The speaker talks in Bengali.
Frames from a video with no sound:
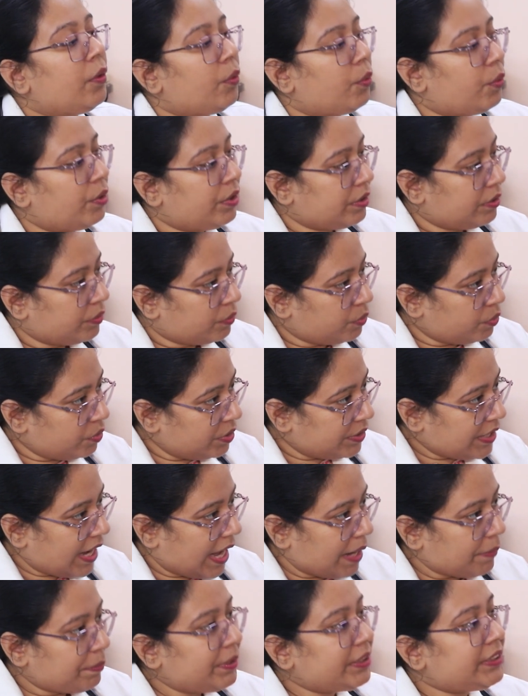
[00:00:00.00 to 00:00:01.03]
ওর কোনো
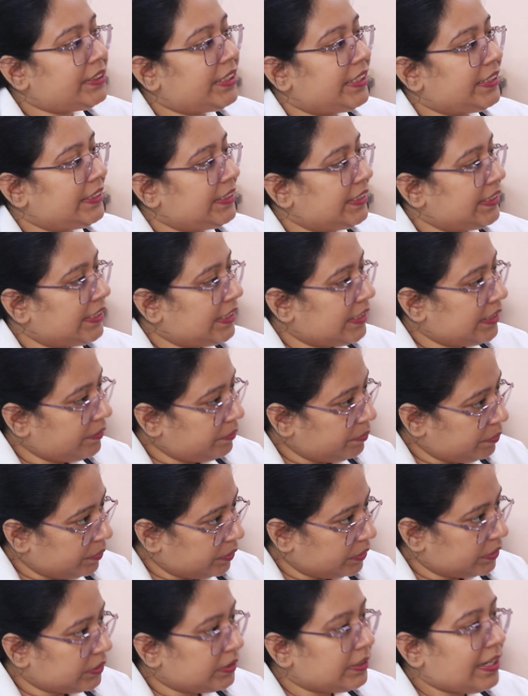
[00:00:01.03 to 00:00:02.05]
ডায়াপার চেঞ্জিংয়ের
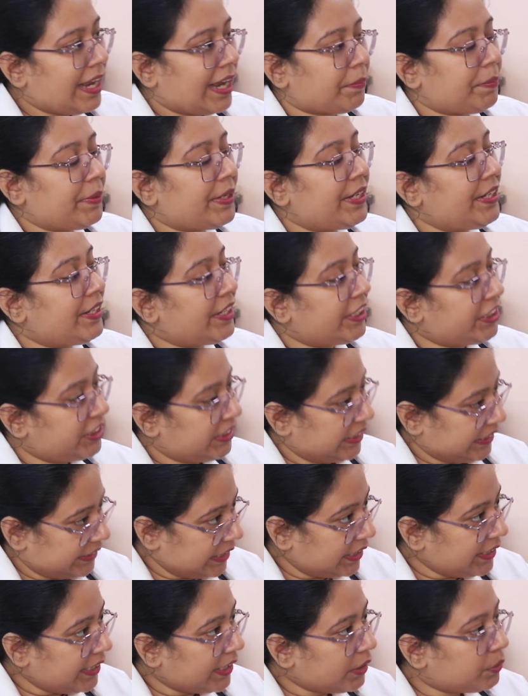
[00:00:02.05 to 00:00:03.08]
লাগবে কি না
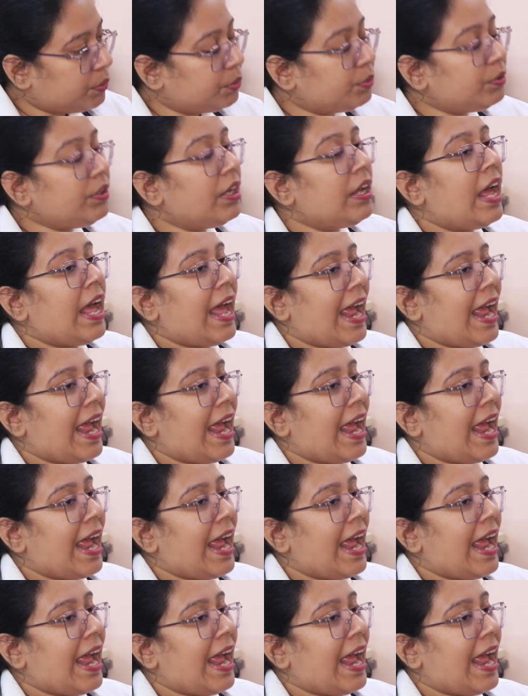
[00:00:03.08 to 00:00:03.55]
সেটা দেখুন